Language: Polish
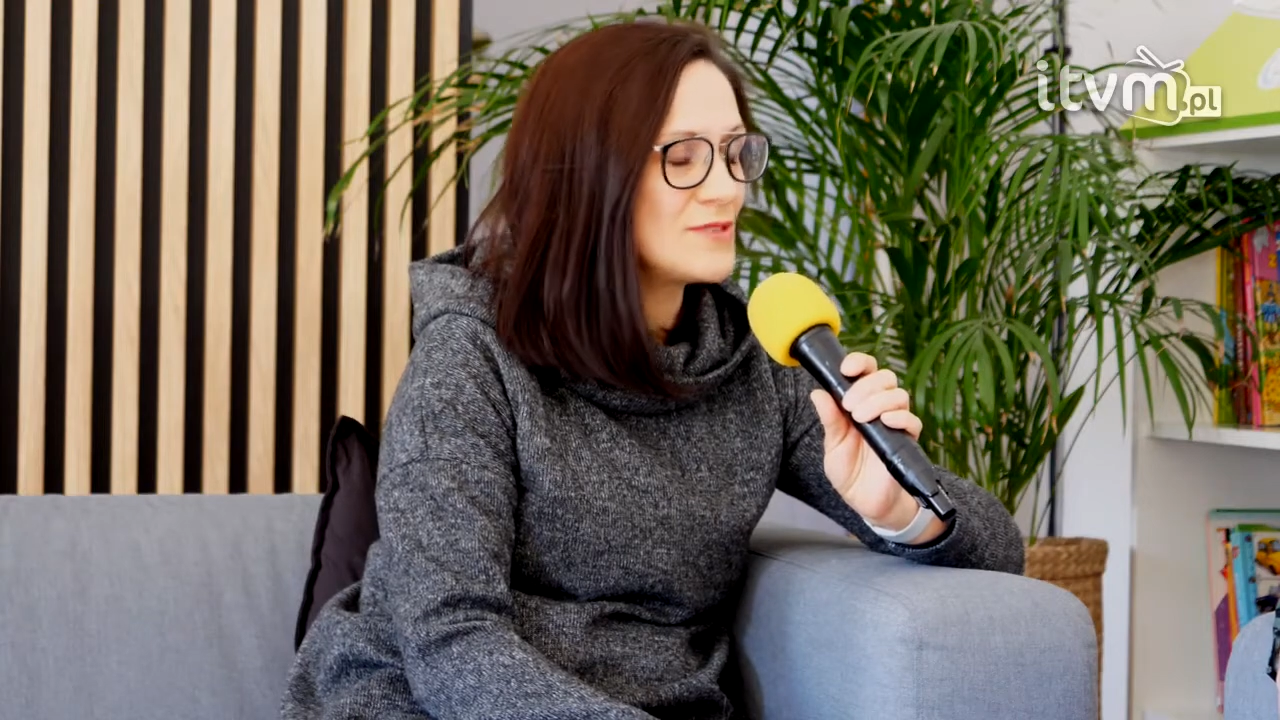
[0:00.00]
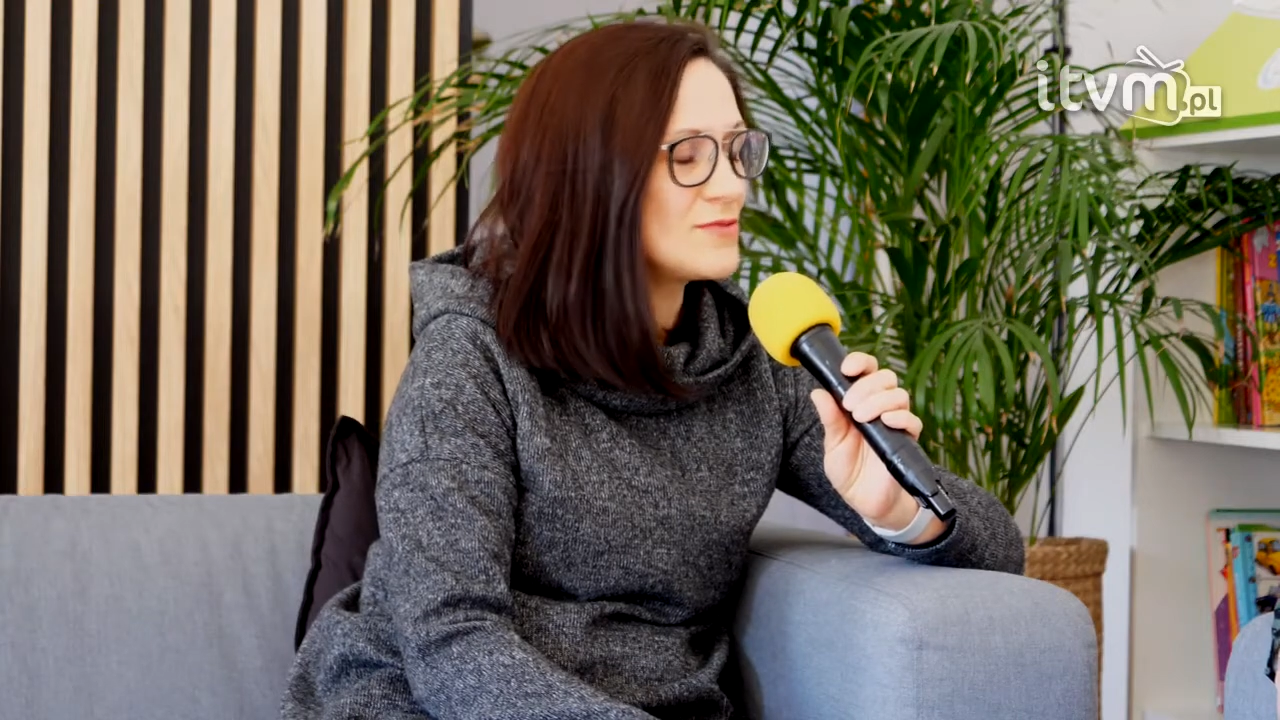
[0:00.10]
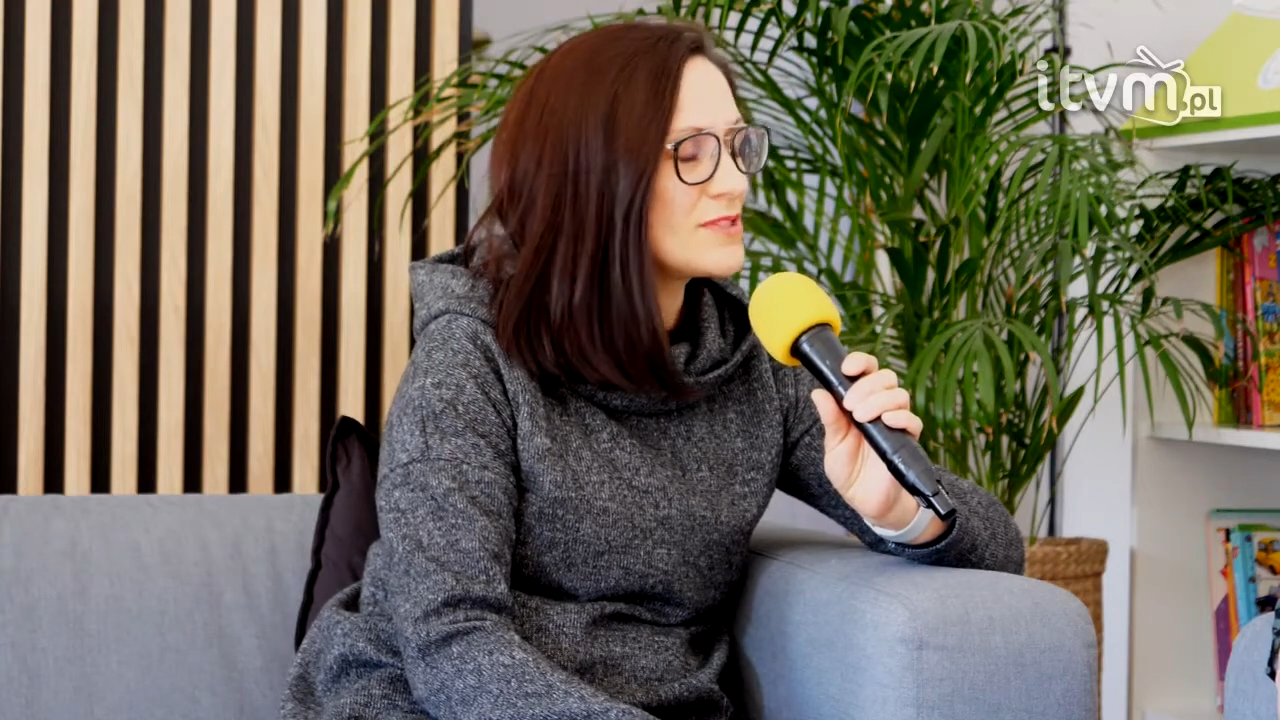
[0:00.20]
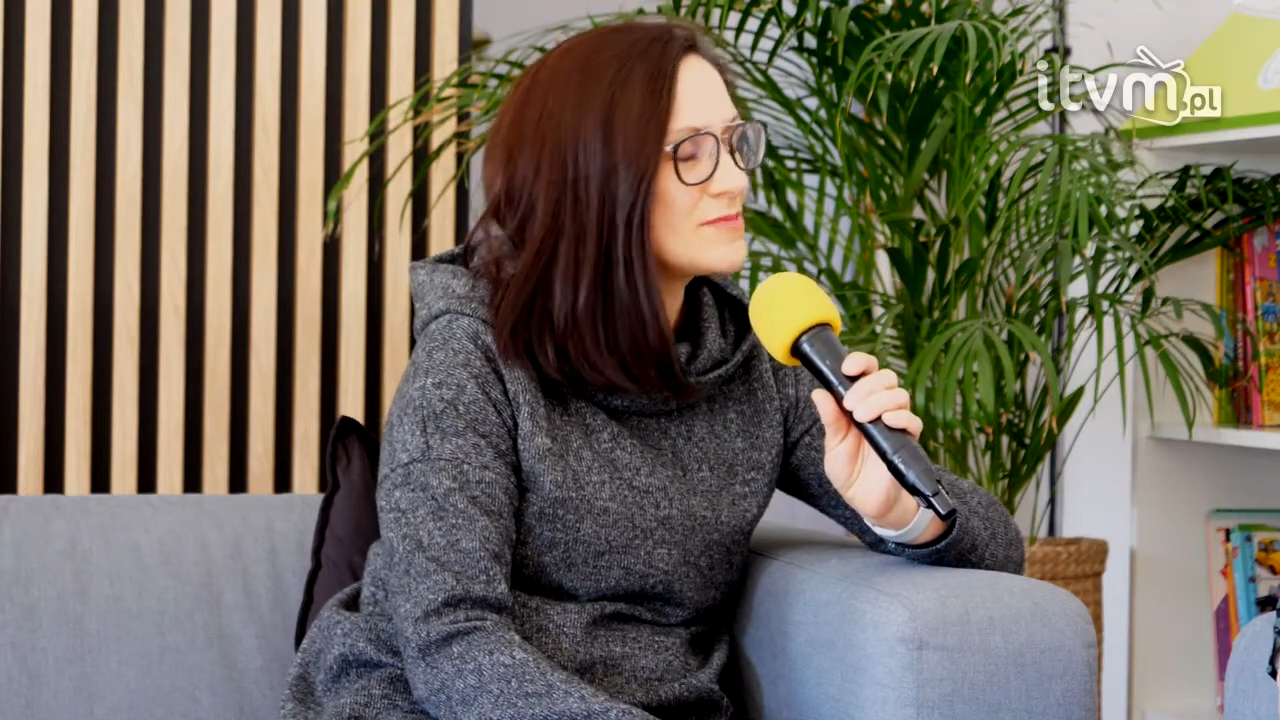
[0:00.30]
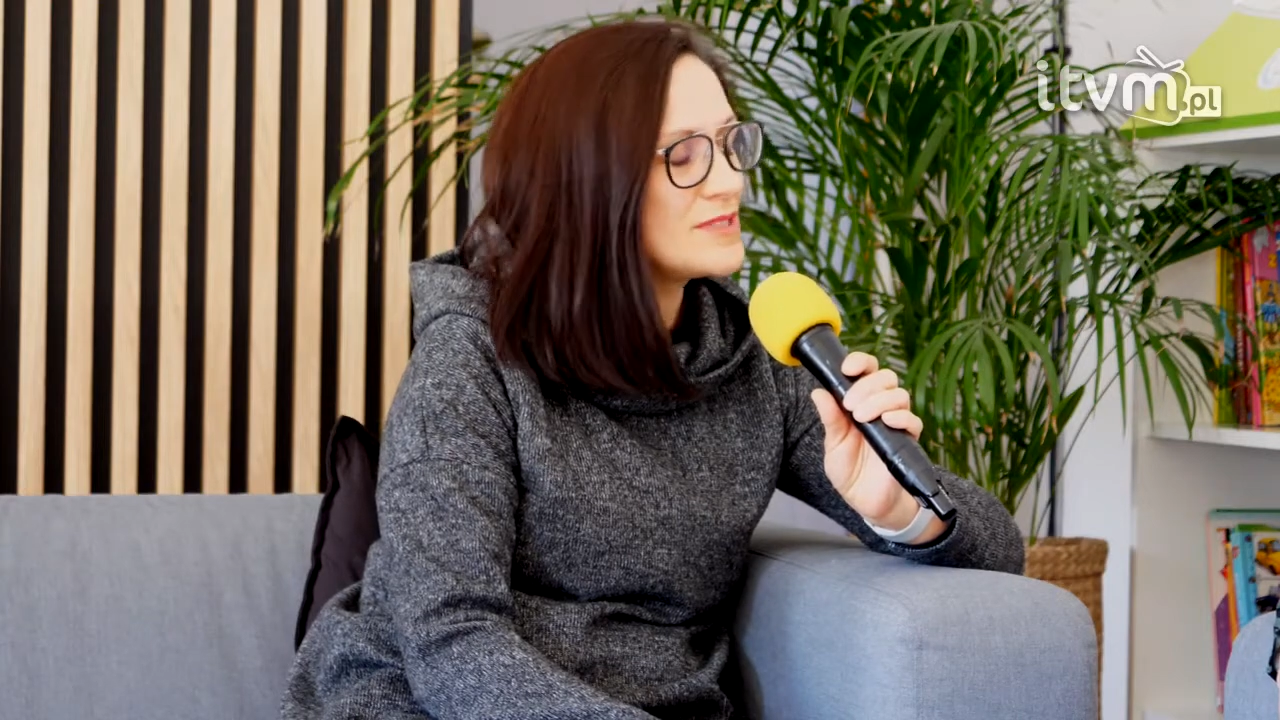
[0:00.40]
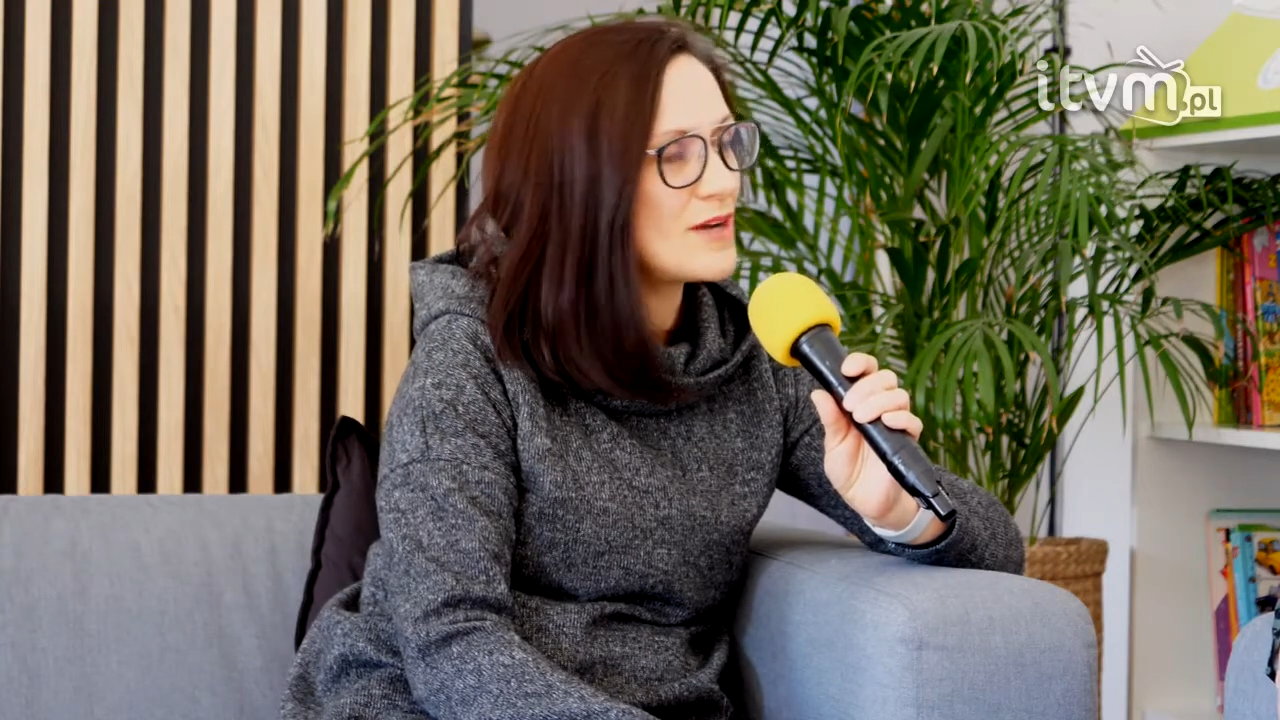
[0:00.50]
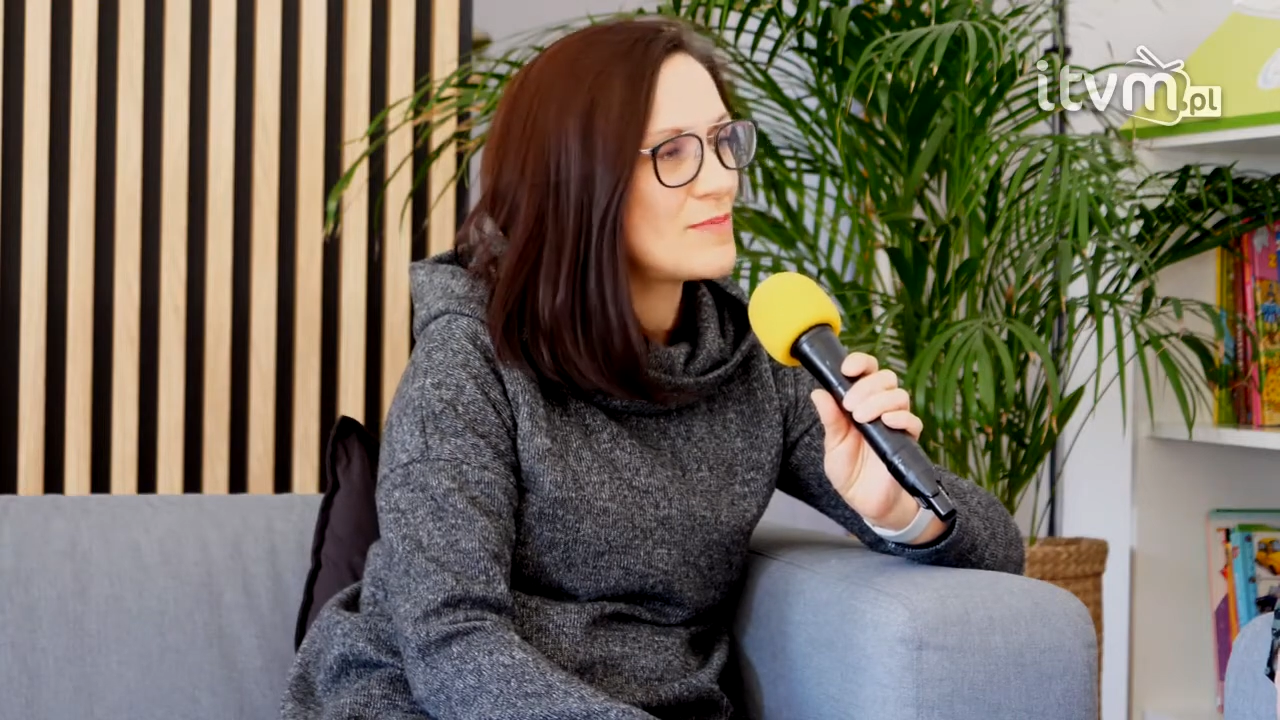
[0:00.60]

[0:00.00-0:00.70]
którymi